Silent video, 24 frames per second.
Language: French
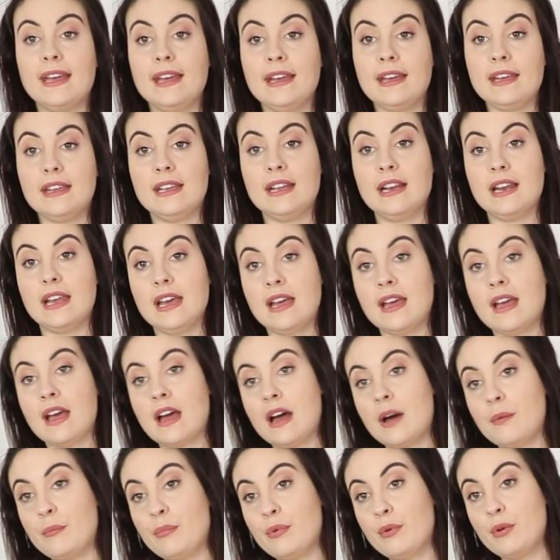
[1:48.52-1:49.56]
Et il est
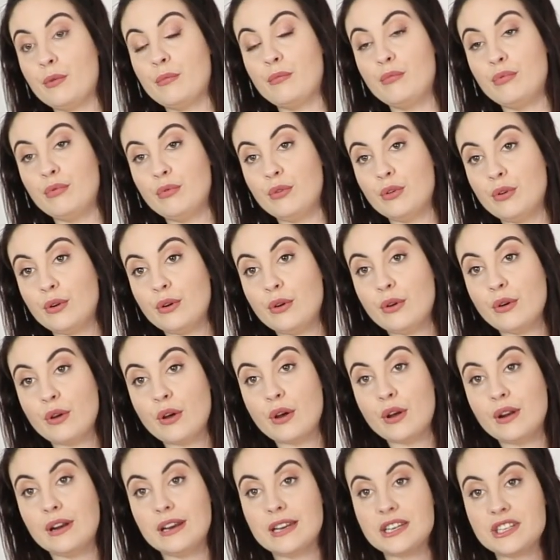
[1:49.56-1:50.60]
un peu bleu,
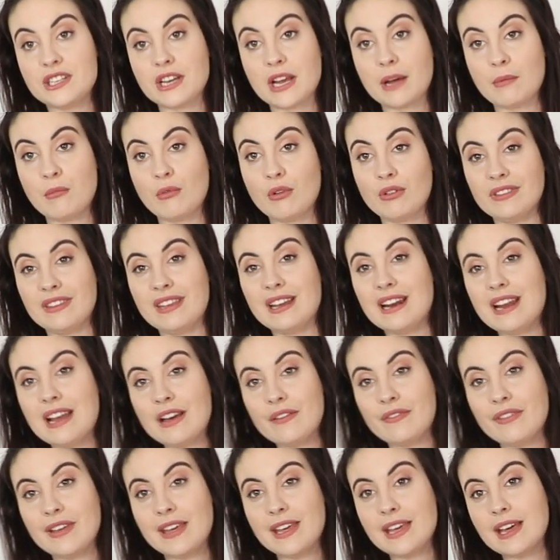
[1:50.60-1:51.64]
légèrement
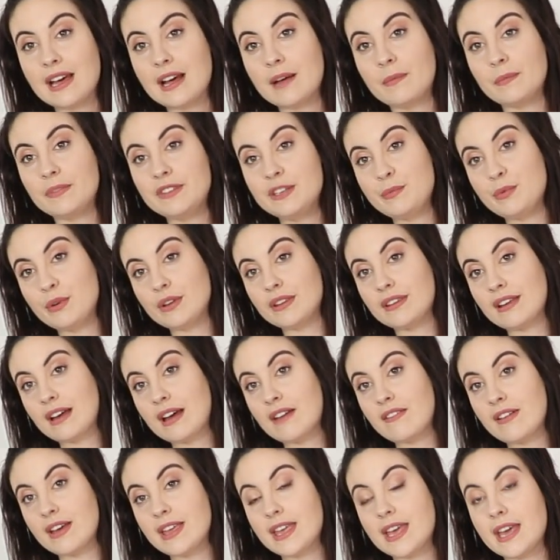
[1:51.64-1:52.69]
délavé, un petit peu
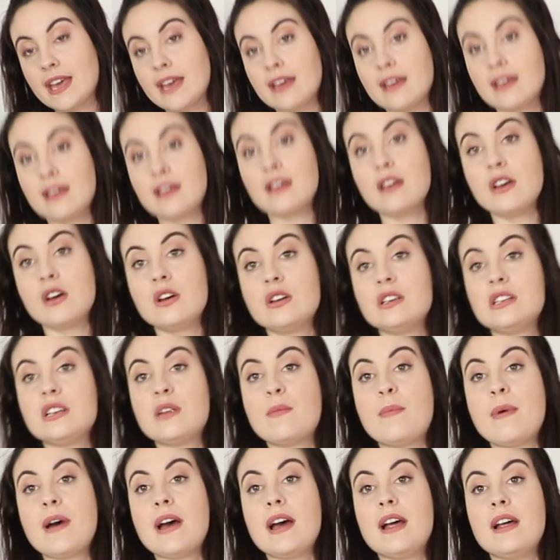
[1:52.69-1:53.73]
travaillé. Je
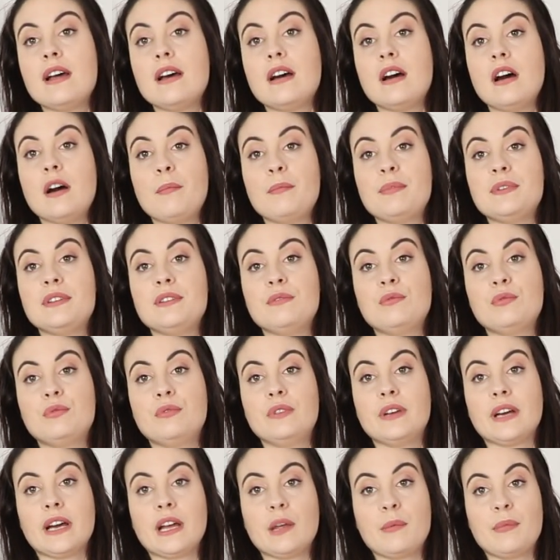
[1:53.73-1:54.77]
sais pas, hop, si vous
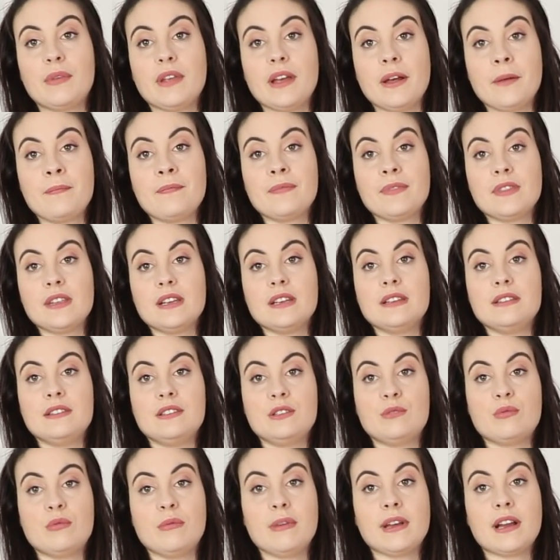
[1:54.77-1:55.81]
verrez bien,
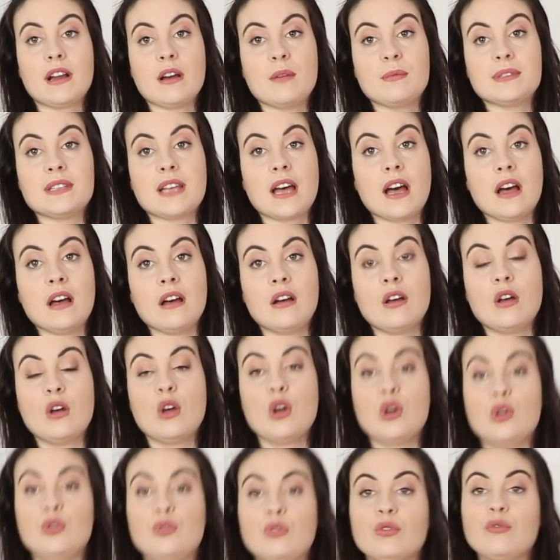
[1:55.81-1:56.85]
si je me mets comme ça.
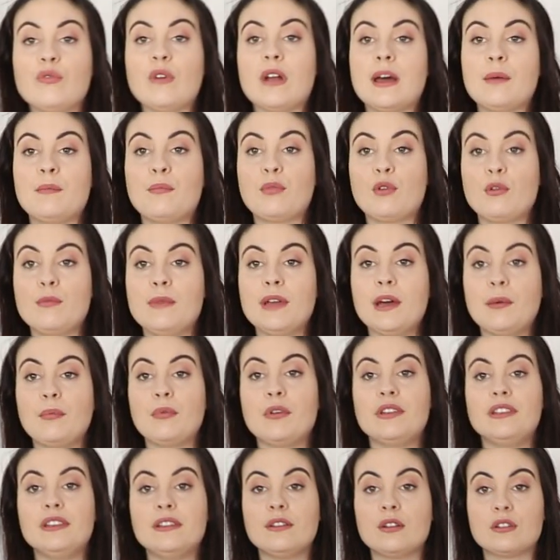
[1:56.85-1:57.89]
Donc voilà, première
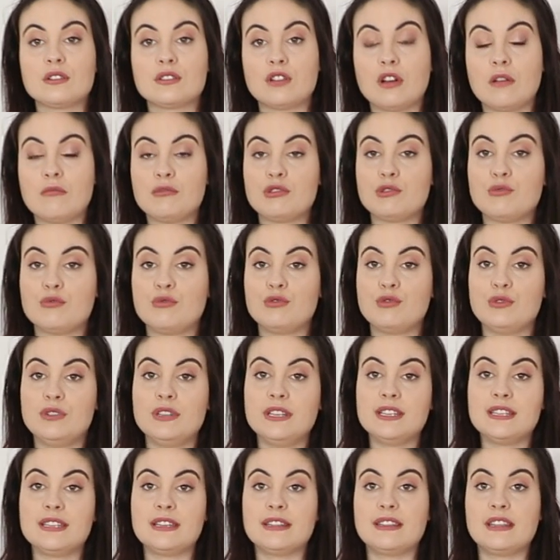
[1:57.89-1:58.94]
petite ensemble, je me suis
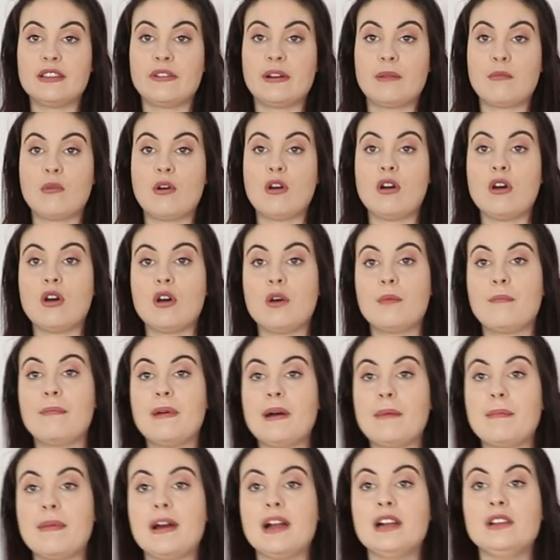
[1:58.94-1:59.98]
dit que c'était vraiment euh,
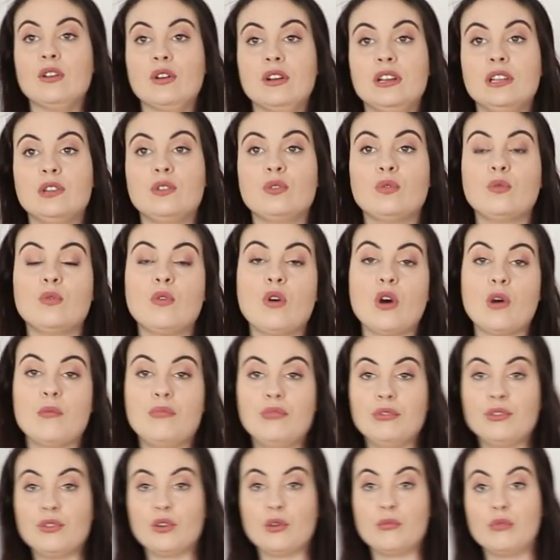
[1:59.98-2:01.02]
pas mal dans les tons euh,
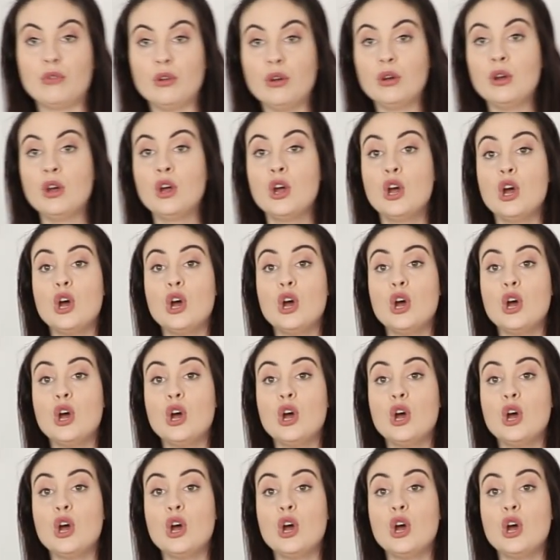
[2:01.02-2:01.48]
plutôt bleus.